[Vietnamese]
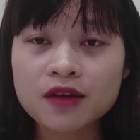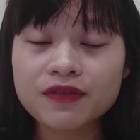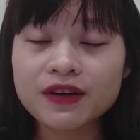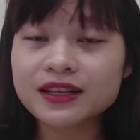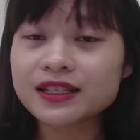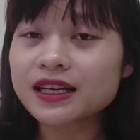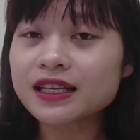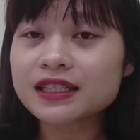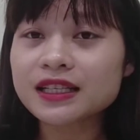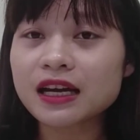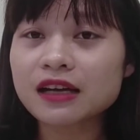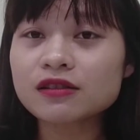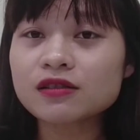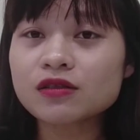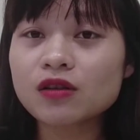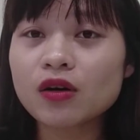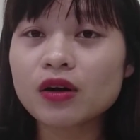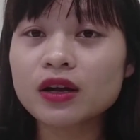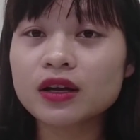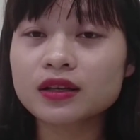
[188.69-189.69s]
và chắc
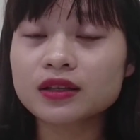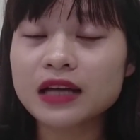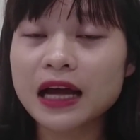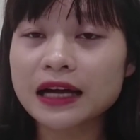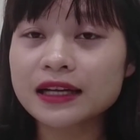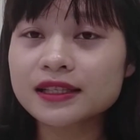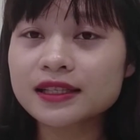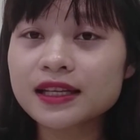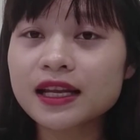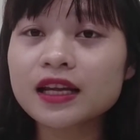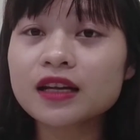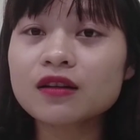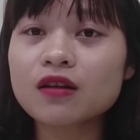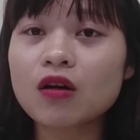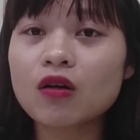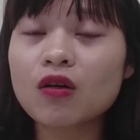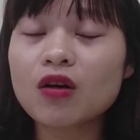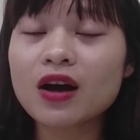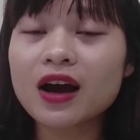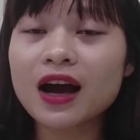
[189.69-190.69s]
chắn rồi kháng sinh nó